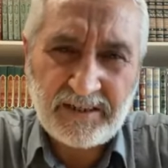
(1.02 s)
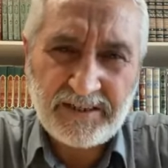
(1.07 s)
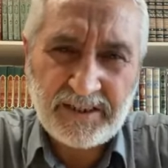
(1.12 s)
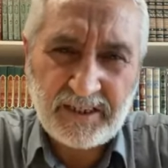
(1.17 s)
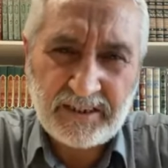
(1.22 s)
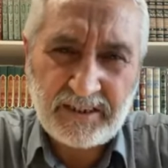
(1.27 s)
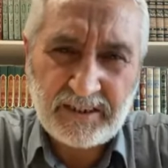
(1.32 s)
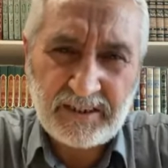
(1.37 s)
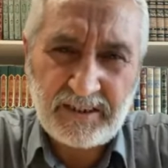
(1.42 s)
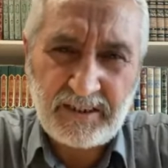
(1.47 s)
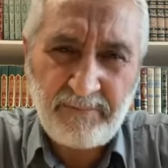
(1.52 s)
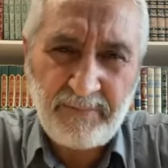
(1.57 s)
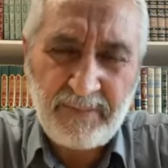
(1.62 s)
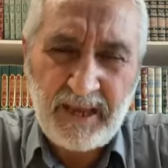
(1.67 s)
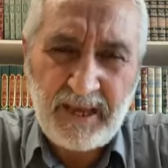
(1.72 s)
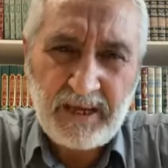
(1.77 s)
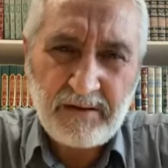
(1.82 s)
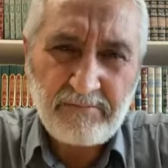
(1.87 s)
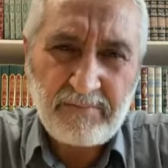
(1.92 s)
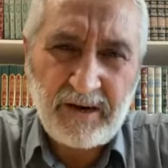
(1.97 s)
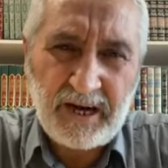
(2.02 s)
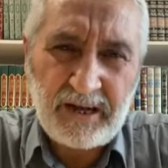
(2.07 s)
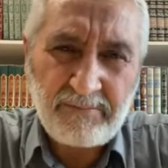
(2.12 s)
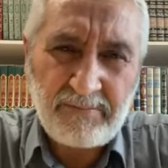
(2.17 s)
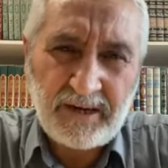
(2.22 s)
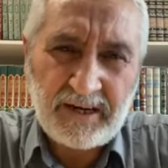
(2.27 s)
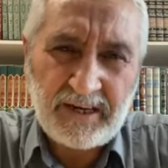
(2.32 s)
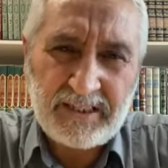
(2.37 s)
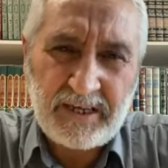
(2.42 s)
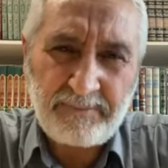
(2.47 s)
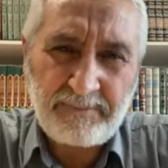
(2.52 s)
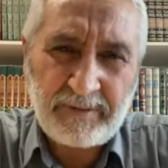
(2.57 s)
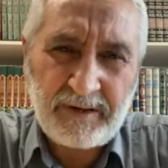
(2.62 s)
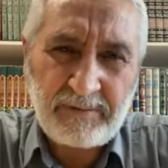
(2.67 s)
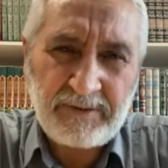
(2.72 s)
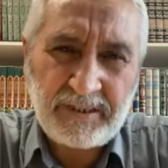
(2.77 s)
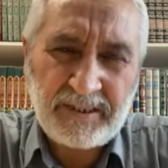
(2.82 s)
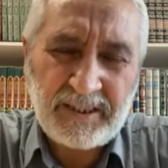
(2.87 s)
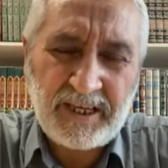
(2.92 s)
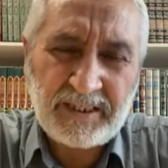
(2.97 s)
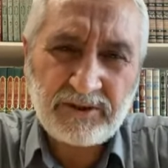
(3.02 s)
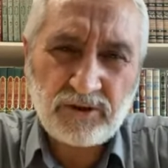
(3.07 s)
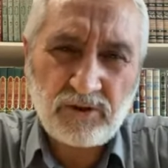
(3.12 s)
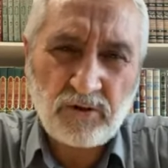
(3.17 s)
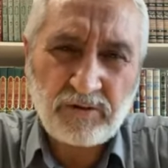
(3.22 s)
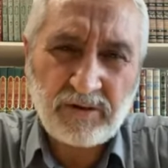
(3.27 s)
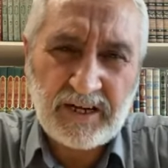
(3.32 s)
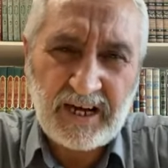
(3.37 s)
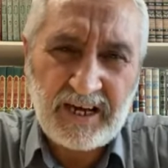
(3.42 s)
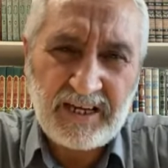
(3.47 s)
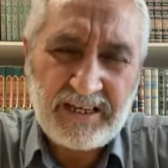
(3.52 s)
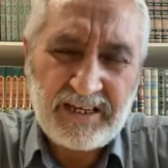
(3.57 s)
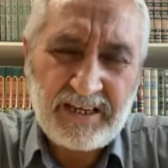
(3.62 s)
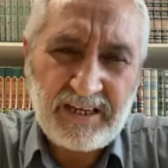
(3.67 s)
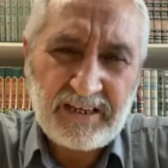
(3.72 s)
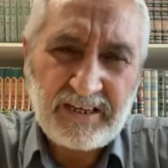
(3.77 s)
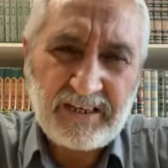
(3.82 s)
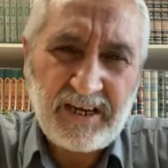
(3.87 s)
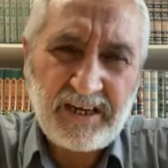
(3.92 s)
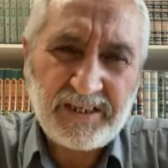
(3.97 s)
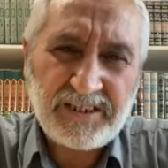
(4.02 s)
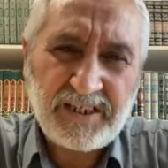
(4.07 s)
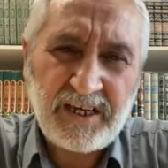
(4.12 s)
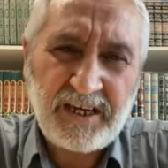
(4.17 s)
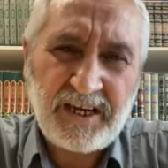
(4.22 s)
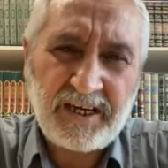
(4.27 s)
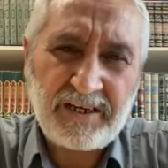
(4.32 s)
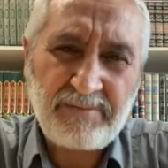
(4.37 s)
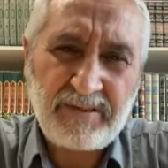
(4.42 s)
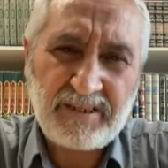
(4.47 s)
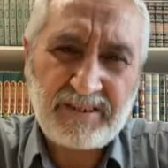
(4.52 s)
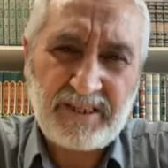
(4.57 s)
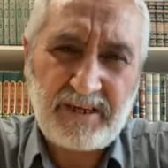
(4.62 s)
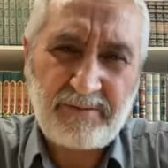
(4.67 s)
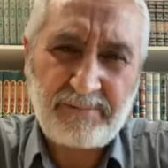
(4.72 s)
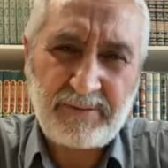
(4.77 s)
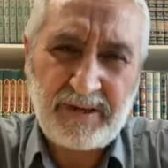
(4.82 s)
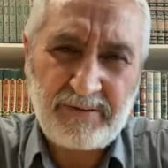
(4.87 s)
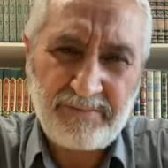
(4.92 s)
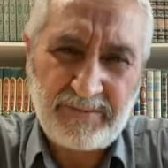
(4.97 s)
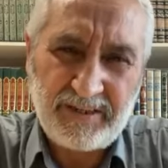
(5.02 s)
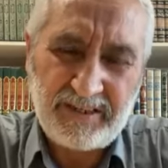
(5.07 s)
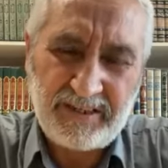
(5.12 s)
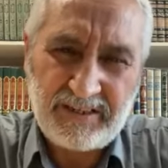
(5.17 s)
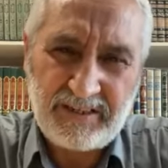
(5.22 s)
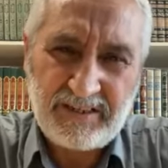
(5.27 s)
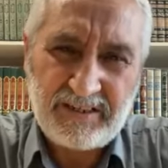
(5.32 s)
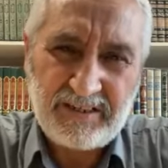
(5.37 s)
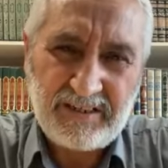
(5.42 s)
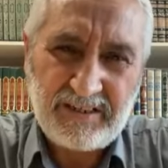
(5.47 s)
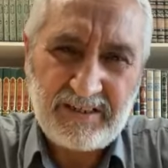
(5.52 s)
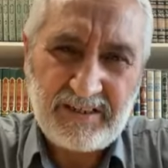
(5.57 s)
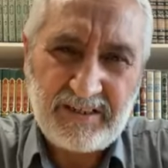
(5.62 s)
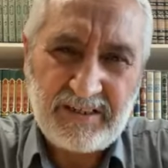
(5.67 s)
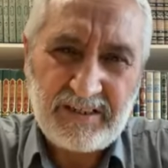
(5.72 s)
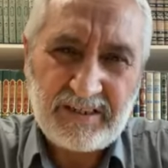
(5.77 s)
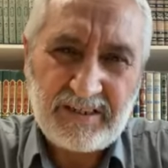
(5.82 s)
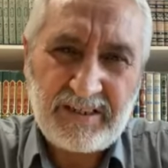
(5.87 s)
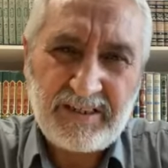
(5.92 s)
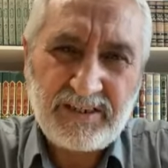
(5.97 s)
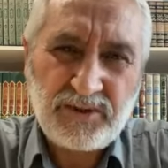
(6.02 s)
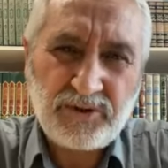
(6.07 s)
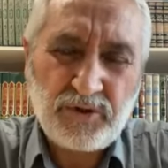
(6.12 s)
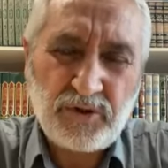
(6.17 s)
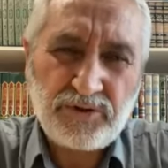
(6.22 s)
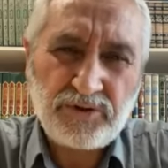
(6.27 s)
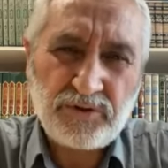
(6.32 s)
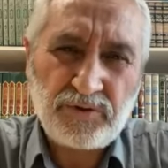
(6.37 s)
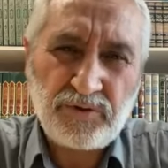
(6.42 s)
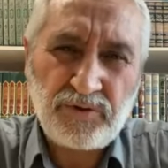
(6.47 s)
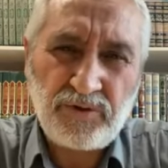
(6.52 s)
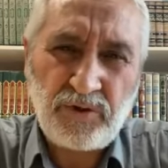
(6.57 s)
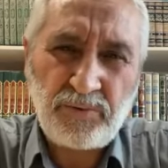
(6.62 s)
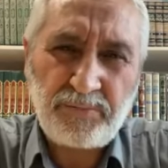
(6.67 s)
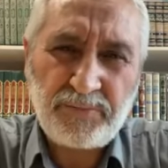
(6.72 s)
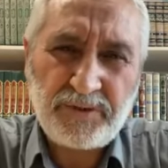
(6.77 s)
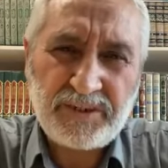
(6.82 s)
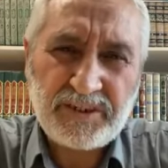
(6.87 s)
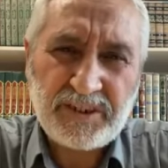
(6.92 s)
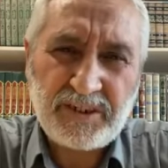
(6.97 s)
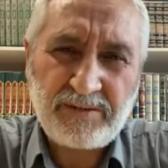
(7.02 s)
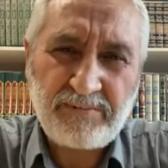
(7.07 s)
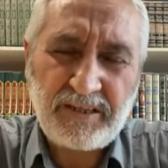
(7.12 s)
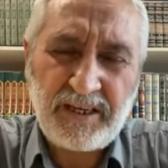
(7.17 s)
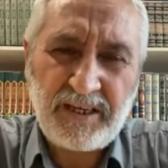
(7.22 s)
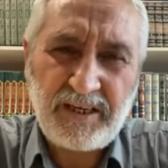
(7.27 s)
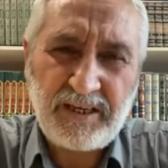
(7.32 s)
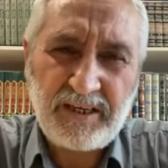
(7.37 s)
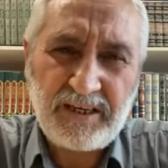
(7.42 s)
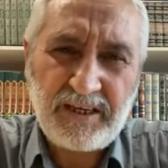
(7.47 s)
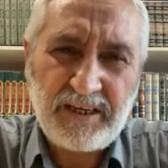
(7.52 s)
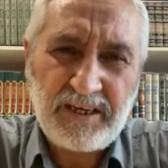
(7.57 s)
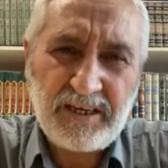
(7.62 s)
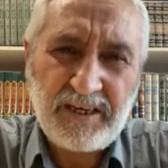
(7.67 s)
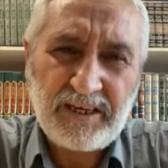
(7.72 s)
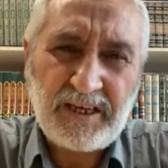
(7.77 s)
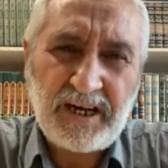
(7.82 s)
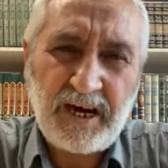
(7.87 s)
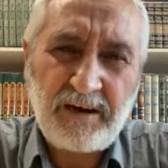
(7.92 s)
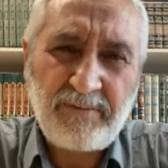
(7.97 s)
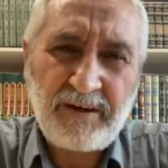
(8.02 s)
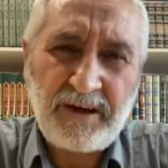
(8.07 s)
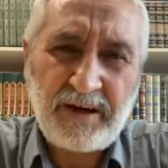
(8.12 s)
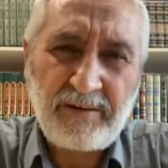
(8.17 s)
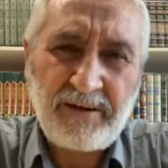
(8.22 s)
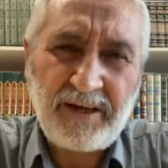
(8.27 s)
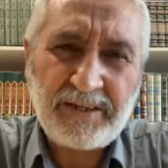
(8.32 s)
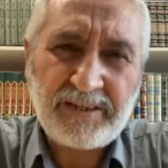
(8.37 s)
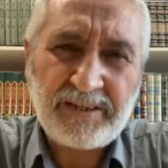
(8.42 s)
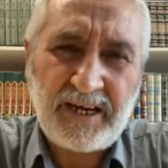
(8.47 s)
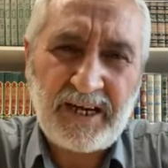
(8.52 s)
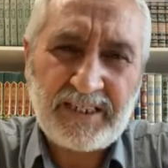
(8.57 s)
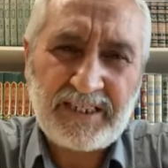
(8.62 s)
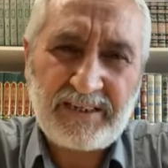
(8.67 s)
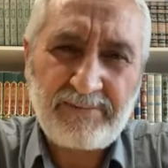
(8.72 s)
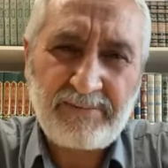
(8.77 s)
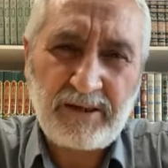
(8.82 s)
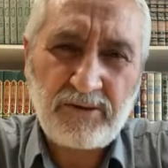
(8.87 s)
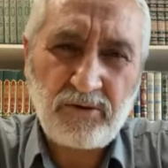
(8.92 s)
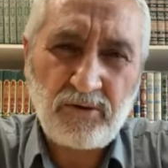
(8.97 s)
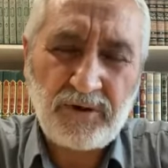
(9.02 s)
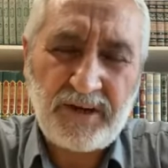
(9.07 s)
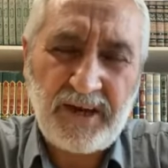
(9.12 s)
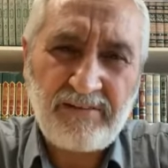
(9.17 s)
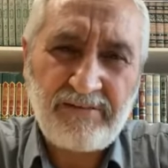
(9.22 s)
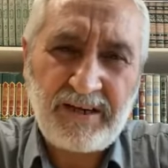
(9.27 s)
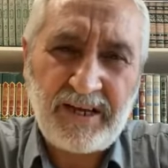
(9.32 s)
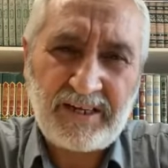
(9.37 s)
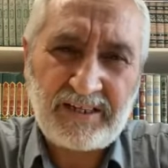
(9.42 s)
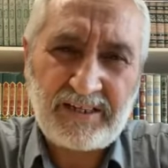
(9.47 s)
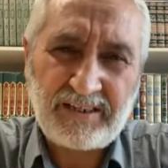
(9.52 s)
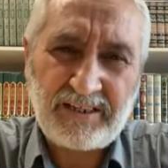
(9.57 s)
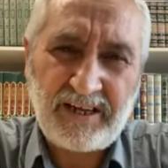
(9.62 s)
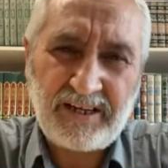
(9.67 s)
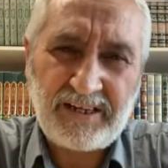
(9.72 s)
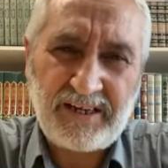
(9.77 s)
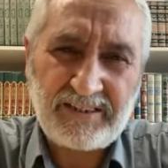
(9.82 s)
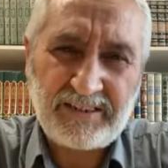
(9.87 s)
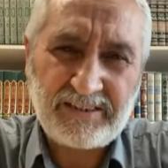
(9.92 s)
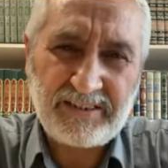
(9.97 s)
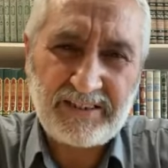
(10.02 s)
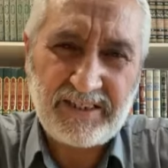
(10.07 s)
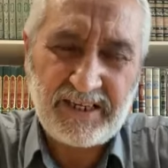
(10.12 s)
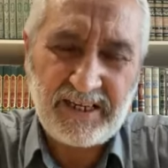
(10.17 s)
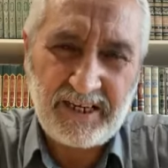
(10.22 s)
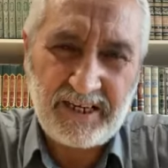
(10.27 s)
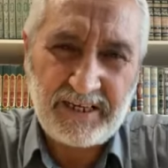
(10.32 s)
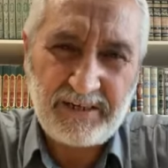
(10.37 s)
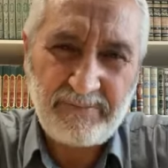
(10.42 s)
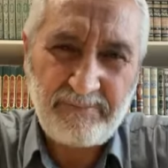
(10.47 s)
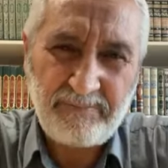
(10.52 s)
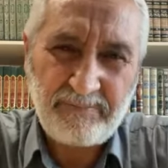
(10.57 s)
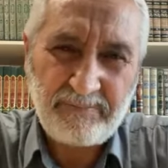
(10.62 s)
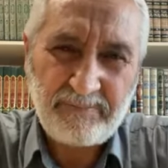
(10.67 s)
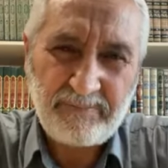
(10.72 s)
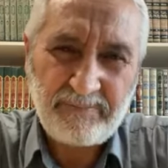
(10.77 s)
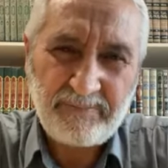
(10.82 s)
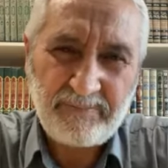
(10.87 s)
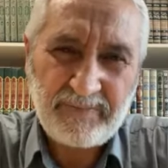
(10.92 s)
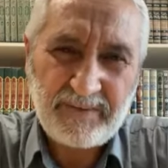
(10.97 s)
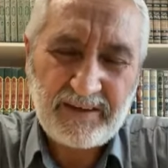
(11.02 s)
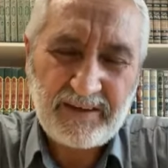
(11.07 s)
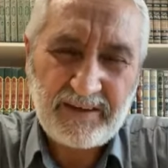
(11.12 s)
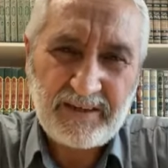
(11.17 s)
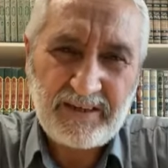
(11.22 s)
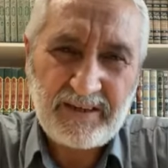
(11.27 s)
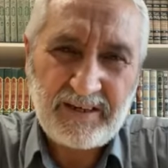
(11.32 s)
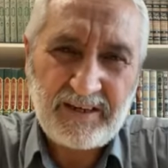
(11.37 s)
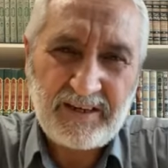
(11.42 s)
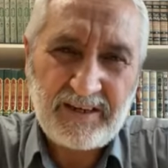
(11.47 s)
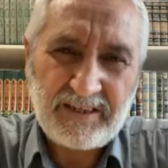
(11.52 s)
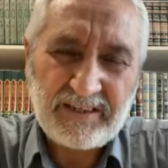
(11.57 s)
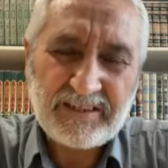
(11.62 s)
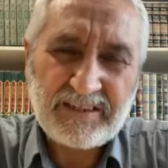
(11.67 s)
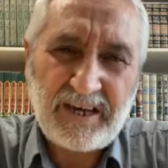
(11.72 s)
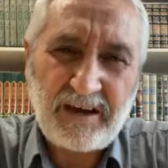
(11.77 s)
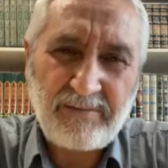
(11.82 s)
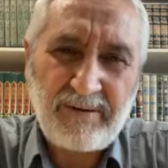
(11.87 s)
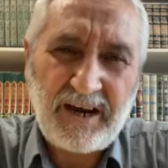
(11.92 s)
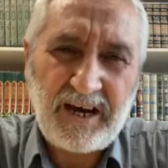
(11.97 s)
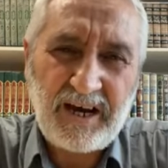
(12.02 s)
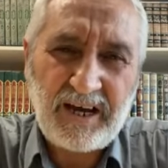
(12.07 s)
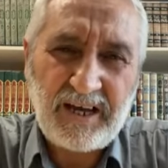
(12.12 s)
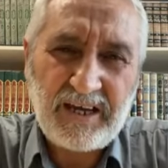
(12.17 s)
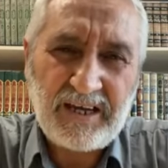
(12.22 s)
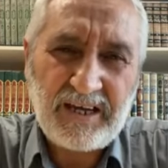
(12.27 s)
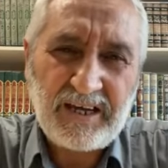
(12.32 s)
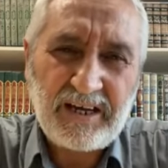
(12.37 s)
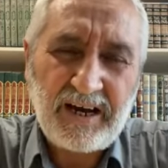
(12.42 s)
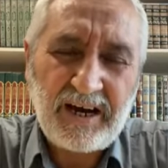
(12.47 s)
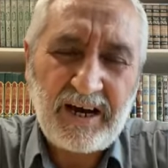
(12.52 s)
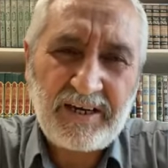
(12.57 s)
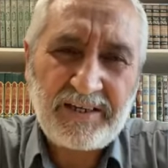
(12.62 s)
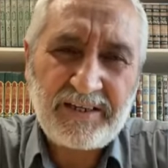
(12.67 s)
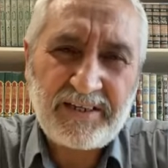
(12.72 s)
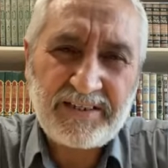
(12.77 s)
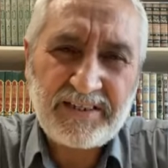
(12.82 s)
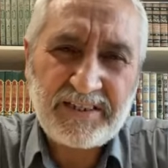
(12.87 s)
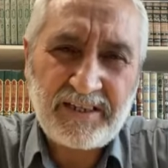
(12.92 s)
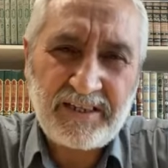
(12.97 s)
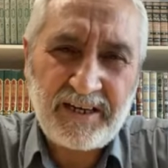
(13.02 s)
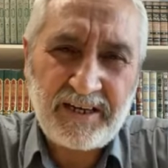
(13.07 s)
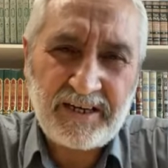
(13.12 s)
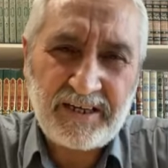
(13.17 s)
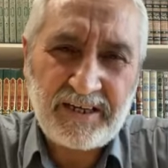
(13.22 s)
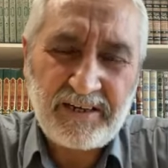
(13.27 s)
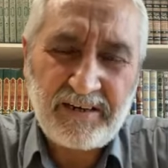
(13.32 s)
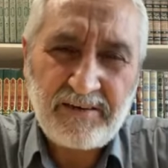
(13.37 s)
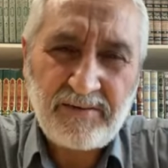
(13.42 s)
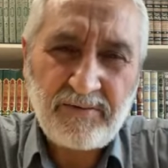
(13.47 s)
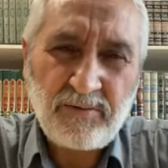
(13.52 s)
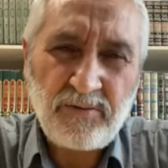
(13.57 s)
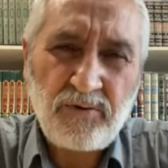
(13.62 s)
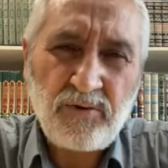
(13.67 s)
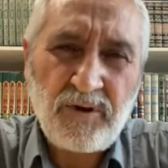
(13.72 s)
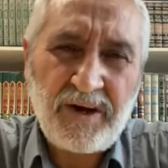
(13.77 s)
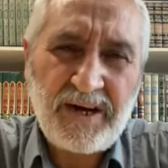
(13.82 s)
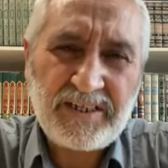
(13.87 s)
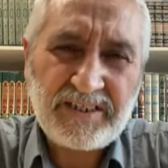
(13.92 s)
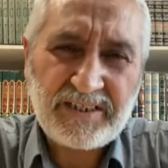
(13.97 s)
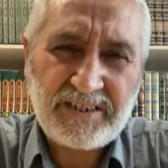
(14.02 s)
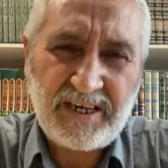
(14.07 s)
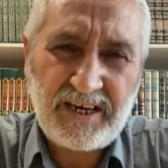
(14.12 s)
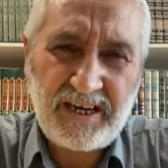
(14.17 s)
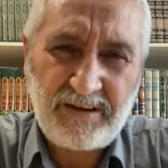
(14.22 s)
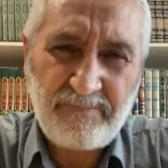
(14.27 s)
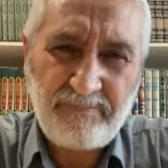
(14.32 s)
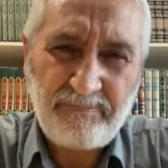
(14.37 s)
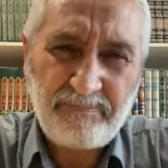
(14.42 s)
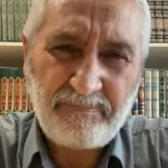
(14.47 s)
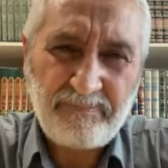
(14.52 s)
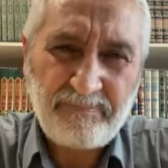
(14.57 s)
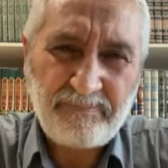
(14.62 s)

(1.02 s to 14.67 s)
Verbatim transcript: yaşadığı Marmara depreminden sonra yaşanan bir depremdi. Kız çocuğunu şimdi kameraman takip ediyor. Evine kadar getirdi yani. Sabah annesinin üniversite